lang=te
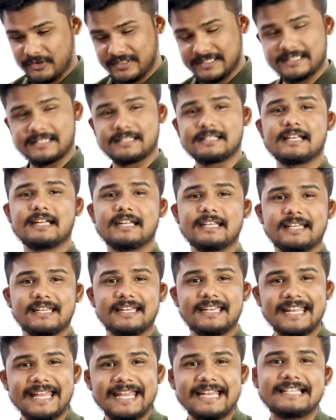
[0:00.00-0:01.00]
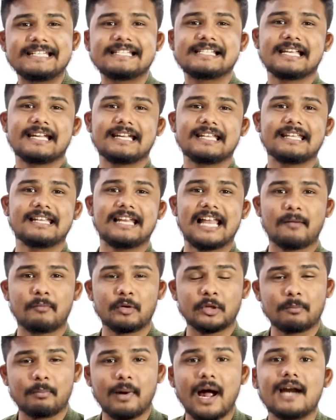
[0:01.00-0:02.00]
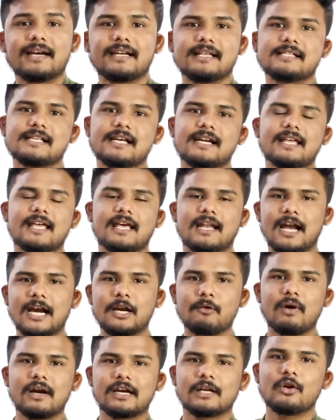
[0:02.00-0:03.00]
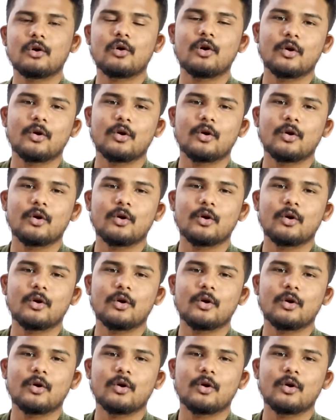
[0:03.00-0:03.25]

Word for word: ఫెస్ట్స్ అని డేట్స్ అని లేకపోతే పార్టీస్ అని ఇలాంటి వాటిలో